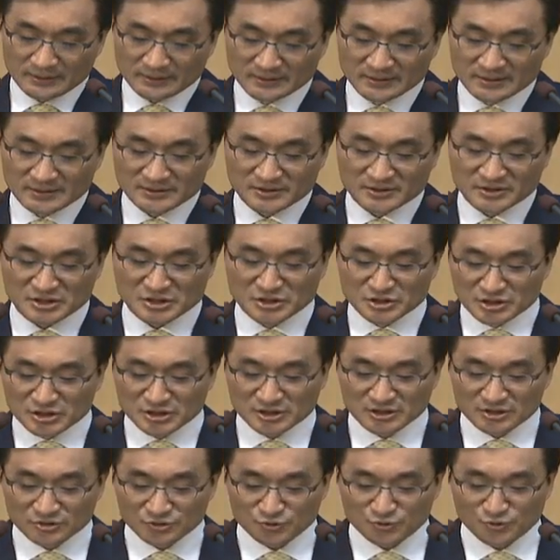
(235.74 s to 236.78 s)
그래서
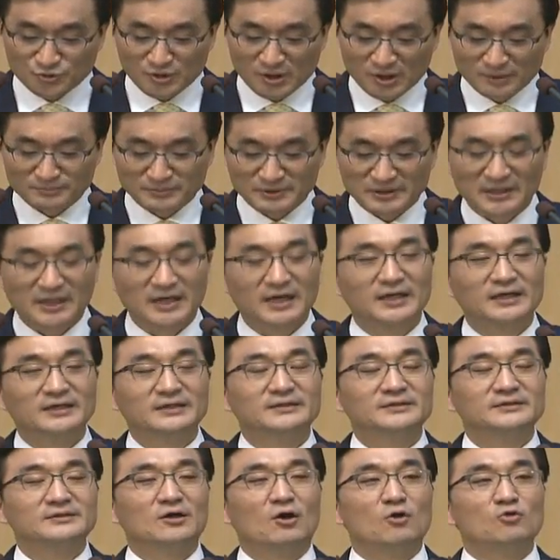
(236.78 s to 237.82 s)
진실이 중요합니다.
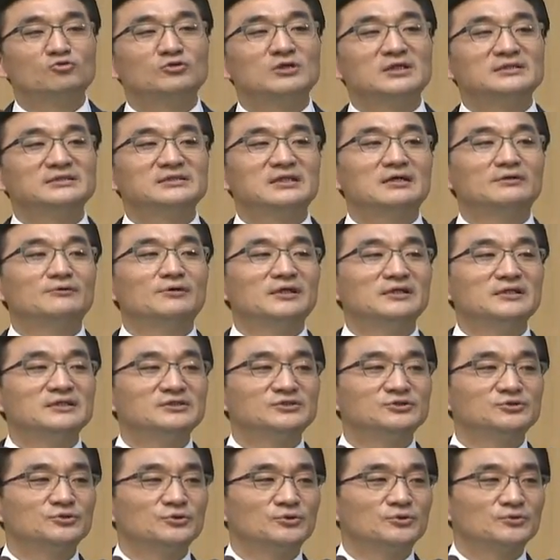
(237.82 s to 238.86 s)
억울한
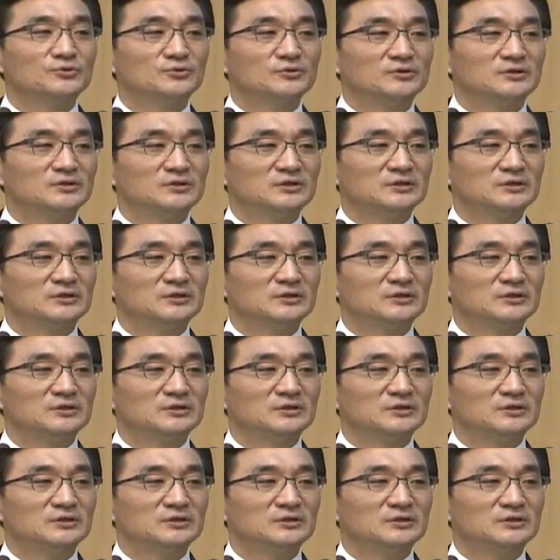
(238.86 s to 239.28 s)
상황일수록